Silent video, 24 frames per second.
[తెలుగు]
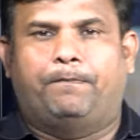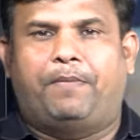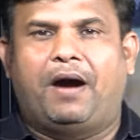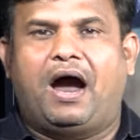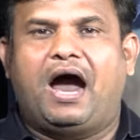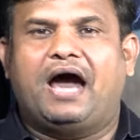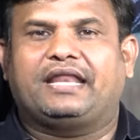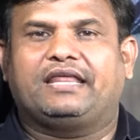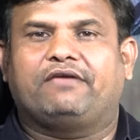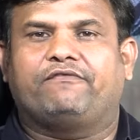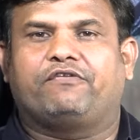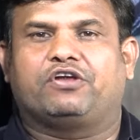
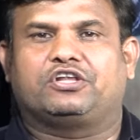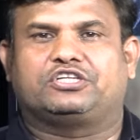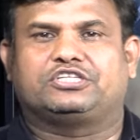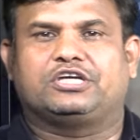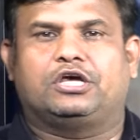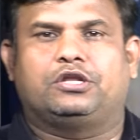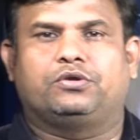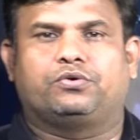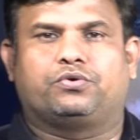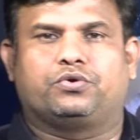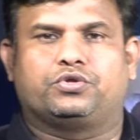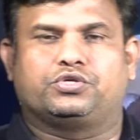భారీ
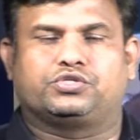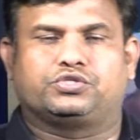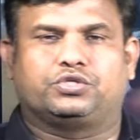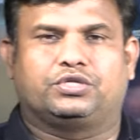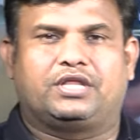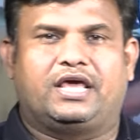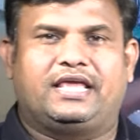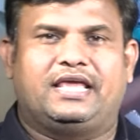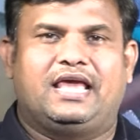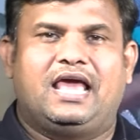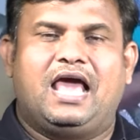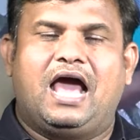వర్షాలు
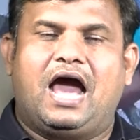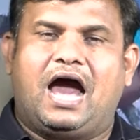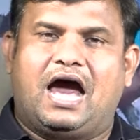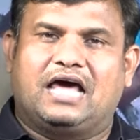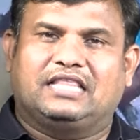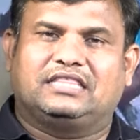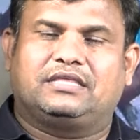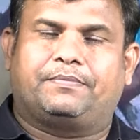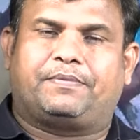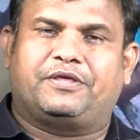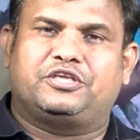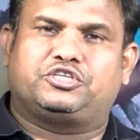కురుస్తున్నాయి
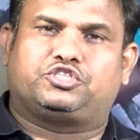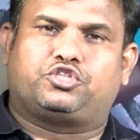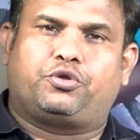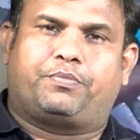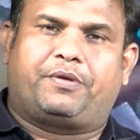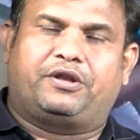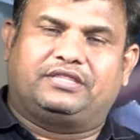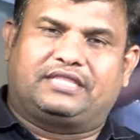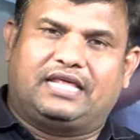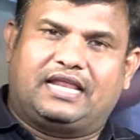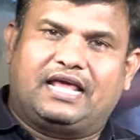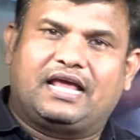ఆంధ్రప్రదేశ్తో
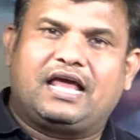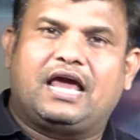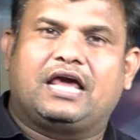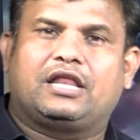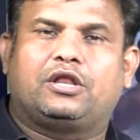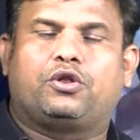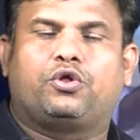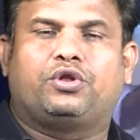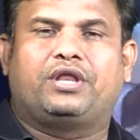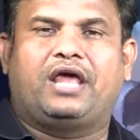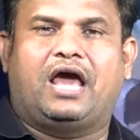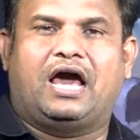పాటు
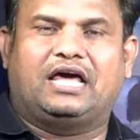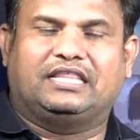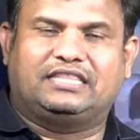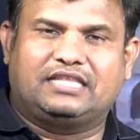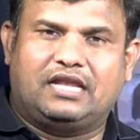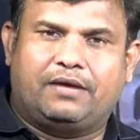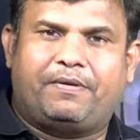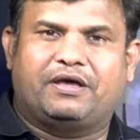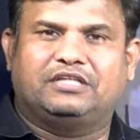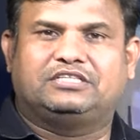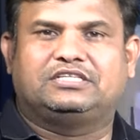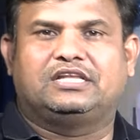తెలంగాణలోని
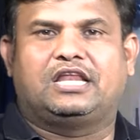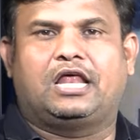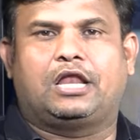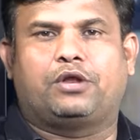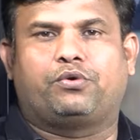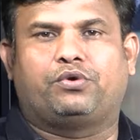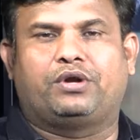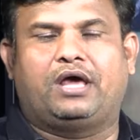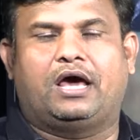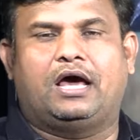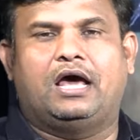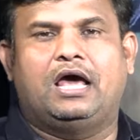ఆదిలాబాద్
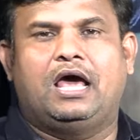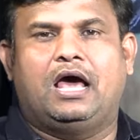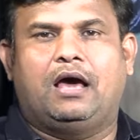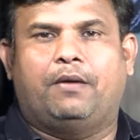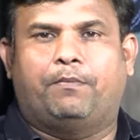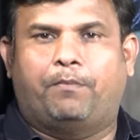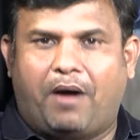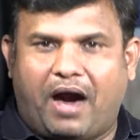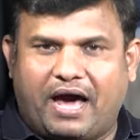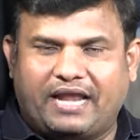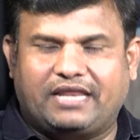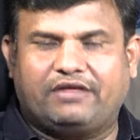జిల్లాలో కూడా
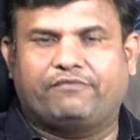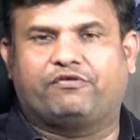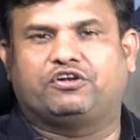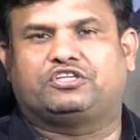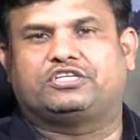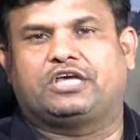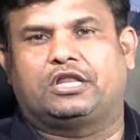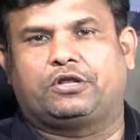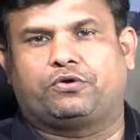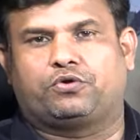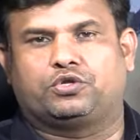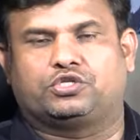భారీ
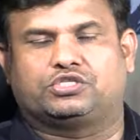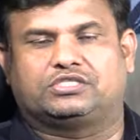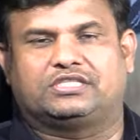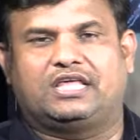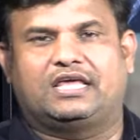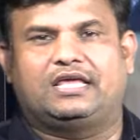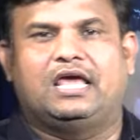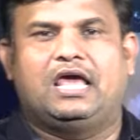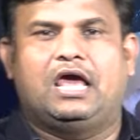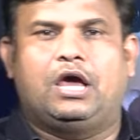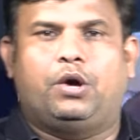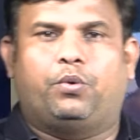వర్షాలు
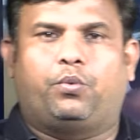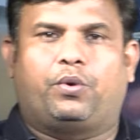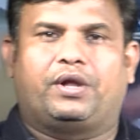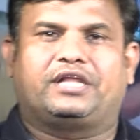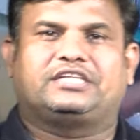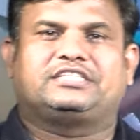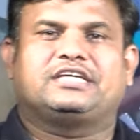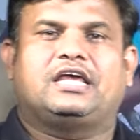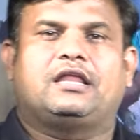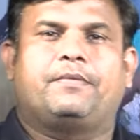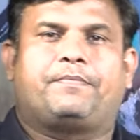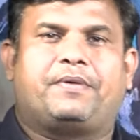కురుస్తున్నాయి
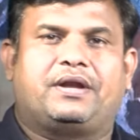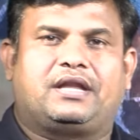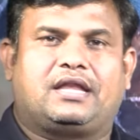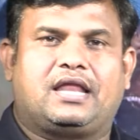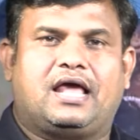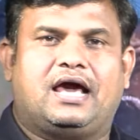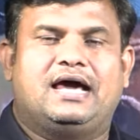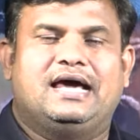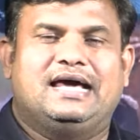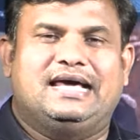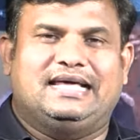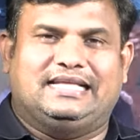వర్షాల పట్ల
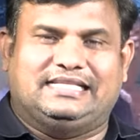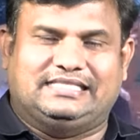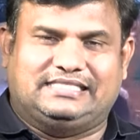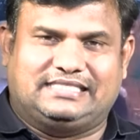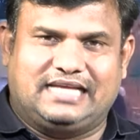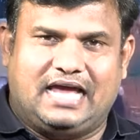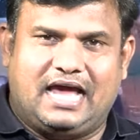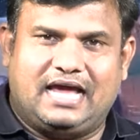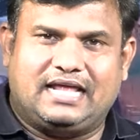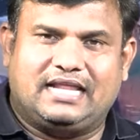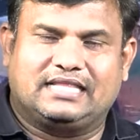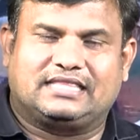
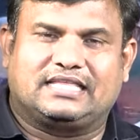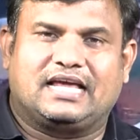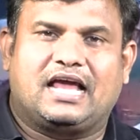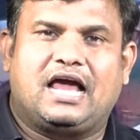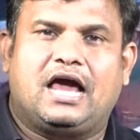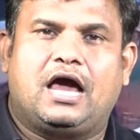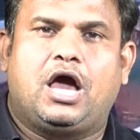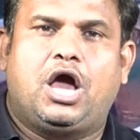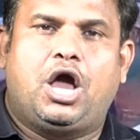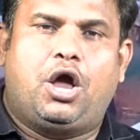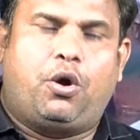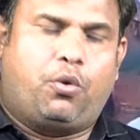
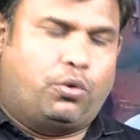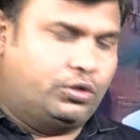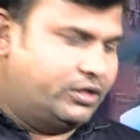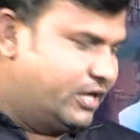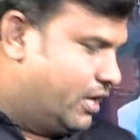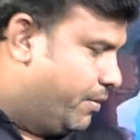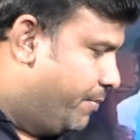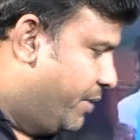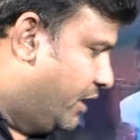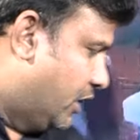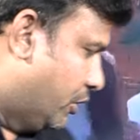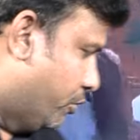జాగ్రత్తగా
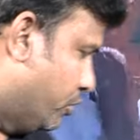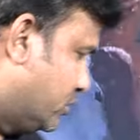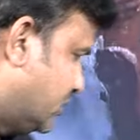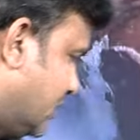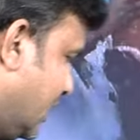ఉండడం బెటర్